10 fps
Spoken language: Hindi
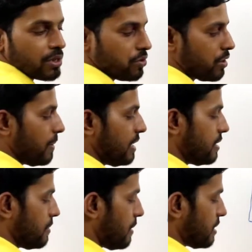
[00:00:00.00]
क्योंकि
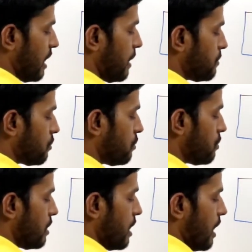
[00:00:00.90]
भाई पता है अपनों को
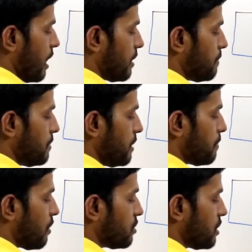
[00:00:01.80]
अगर पी
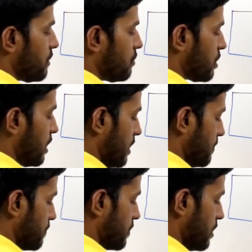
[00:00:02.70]
पॉजिटिव होता
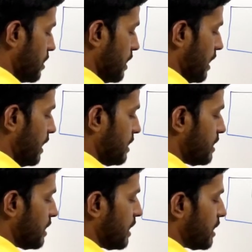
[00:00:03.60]
है
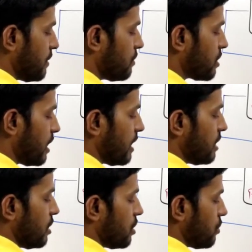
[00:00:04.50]
एन नेगेटिव होता है
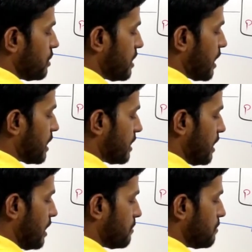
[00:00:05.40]
तो इसे
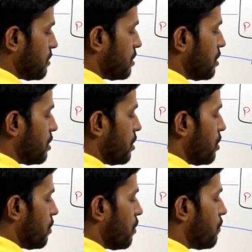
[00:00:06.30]
कहते हैं हम
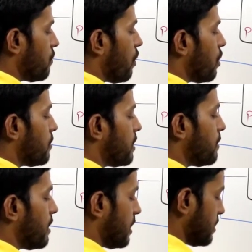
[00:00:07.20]
फॉरवर्ड
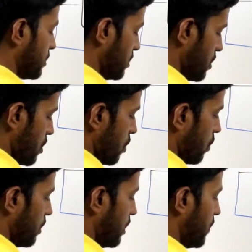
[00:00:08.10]
बायस
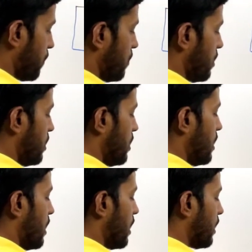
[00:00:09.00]
और इफ़
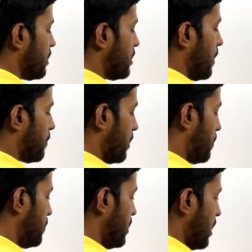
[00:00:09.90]
अगर ये आपका
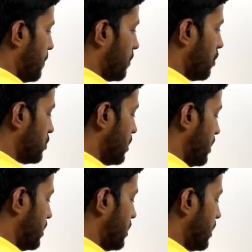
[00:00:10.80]
पी आपका हो
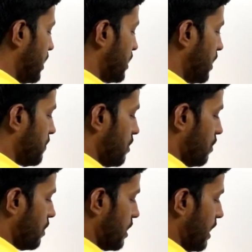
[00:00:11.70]
जाए
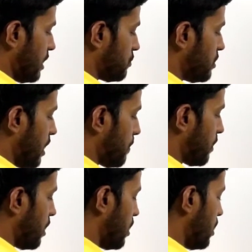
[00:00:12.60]
निगेटिव और एन हो जाए
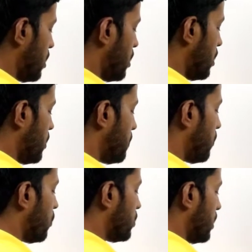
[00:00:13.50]
आपका
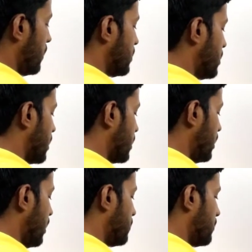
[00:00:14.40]
पॉजिटिव इसे
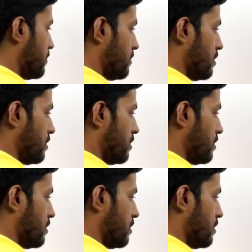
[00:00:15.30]
कहते हैं हम